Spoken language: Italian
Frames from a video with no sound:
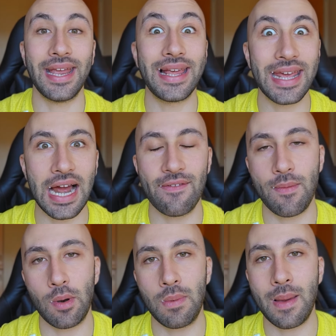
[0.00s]
il grave
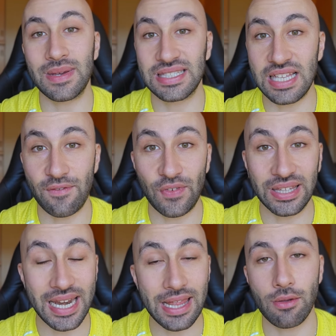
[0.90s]
problema staff
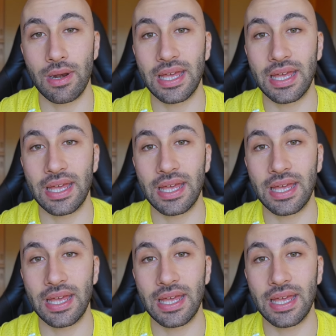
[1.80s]
atletico,